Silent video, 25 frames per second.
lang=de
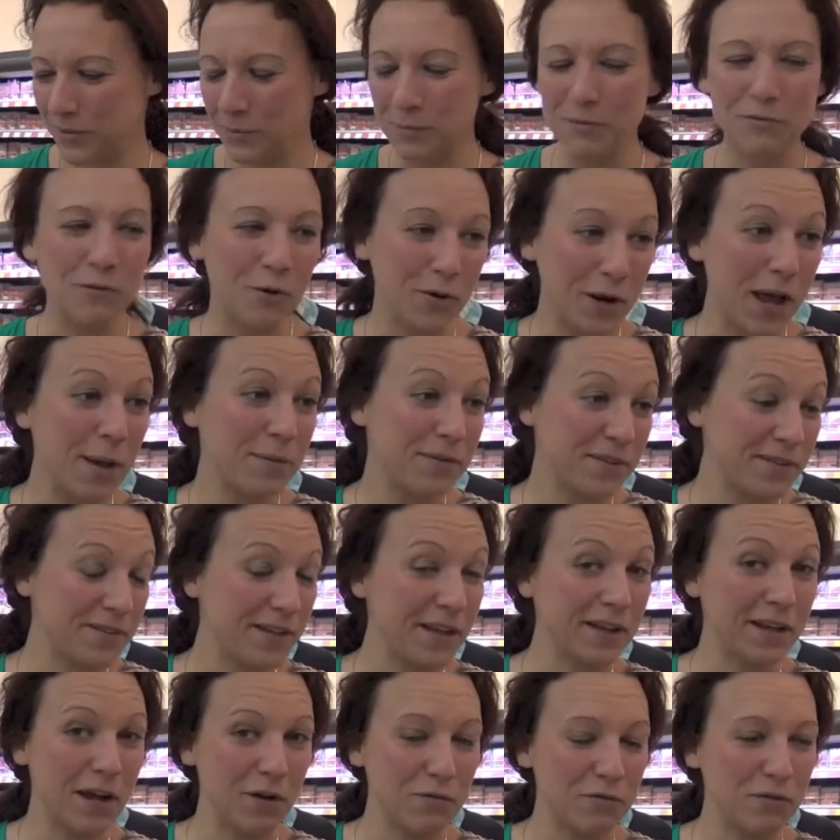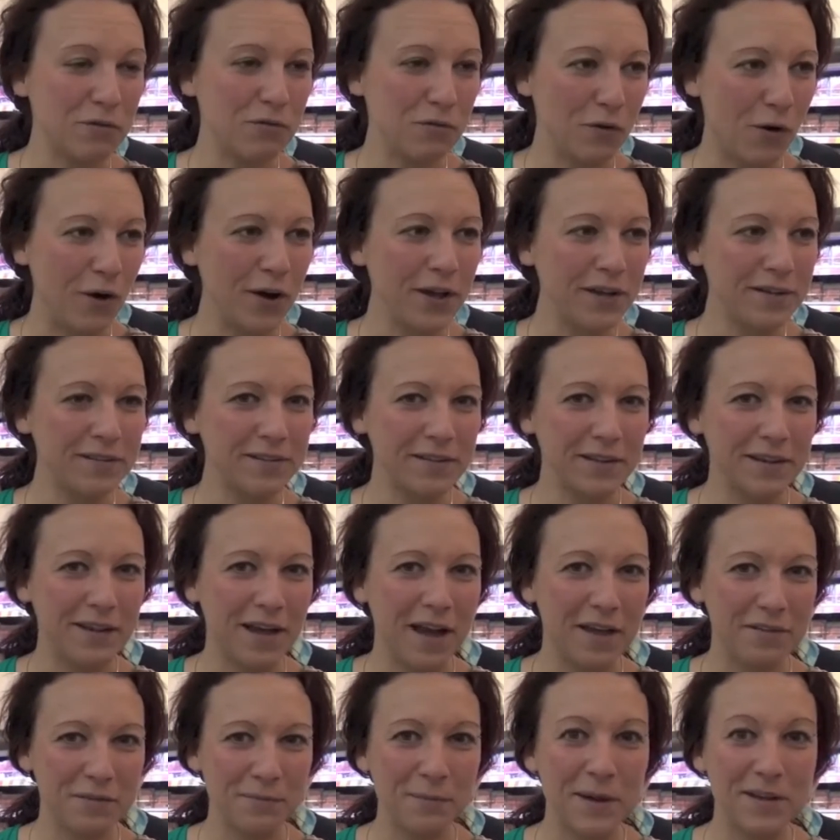Die Bewohner haben sich sehr darauf gefreut.
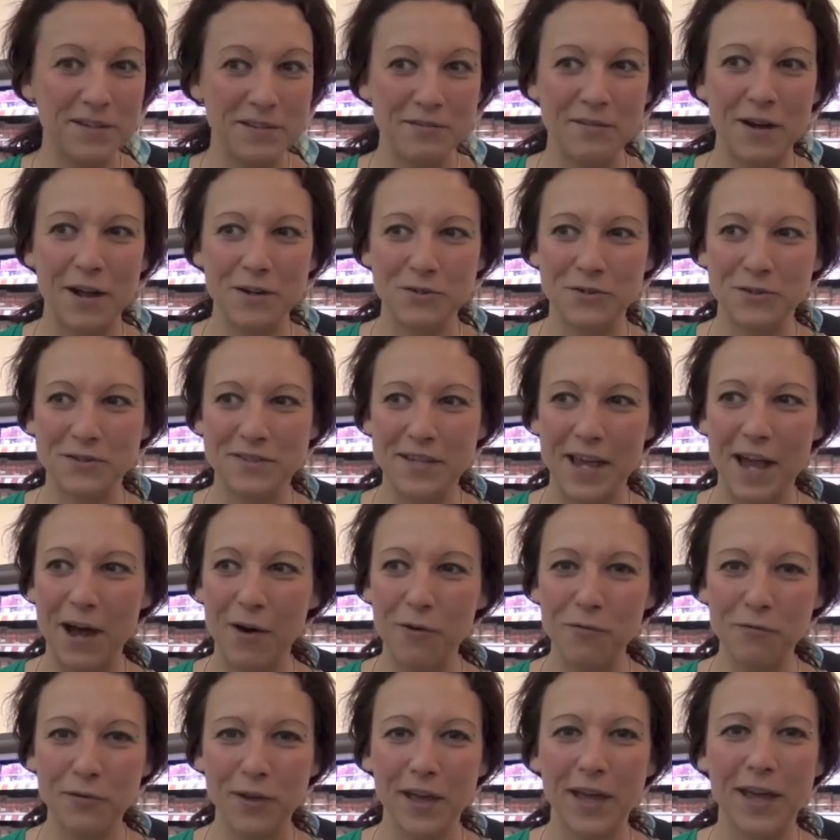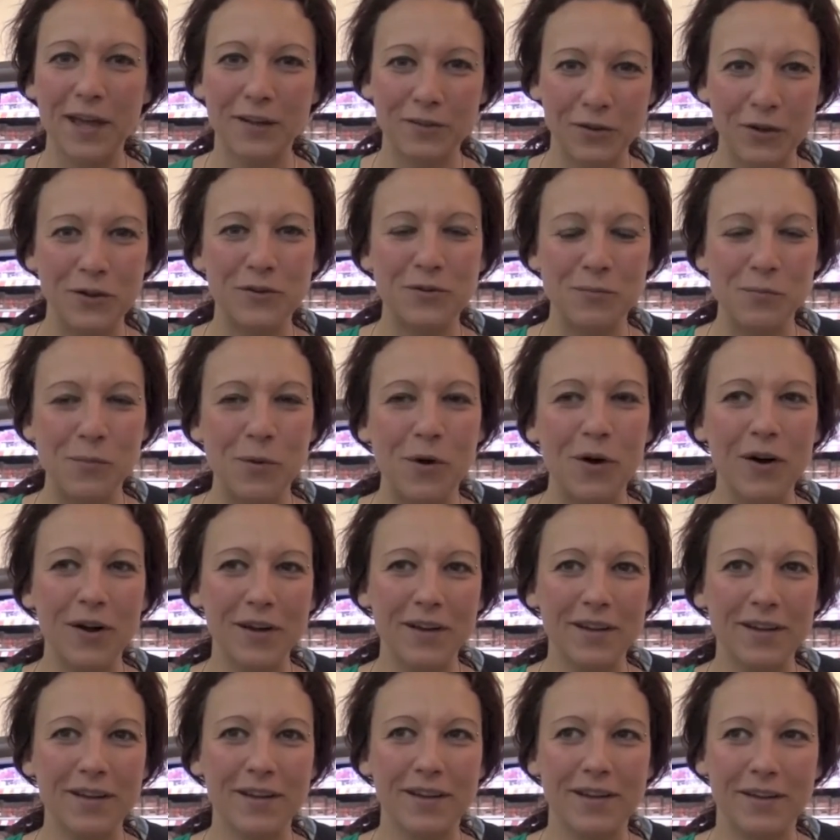Also manche waren schon sehr aufgeregt heute
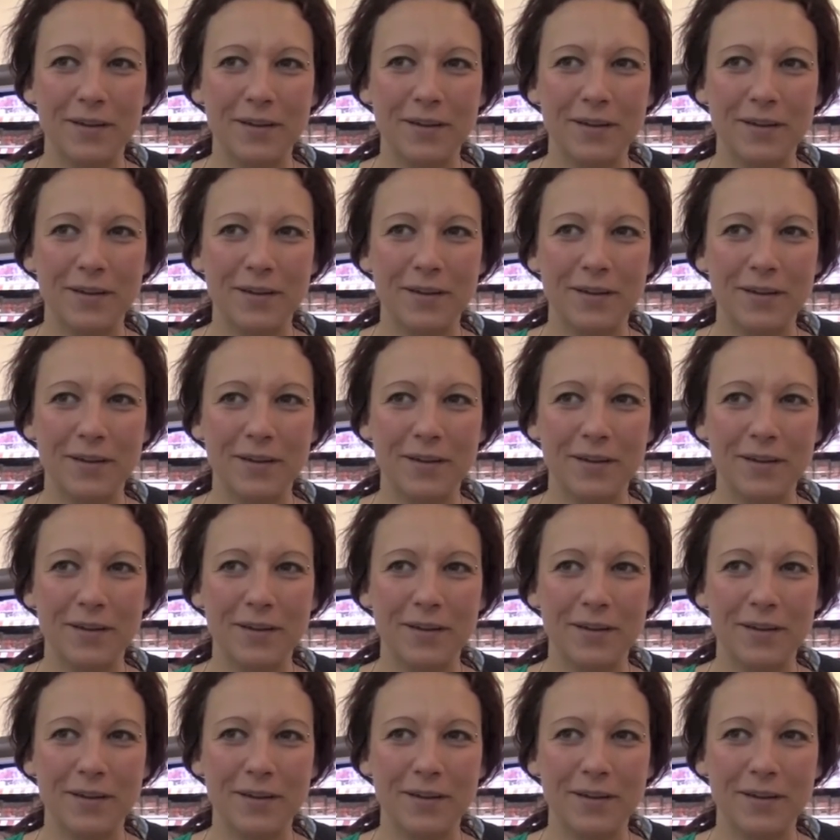Morgen,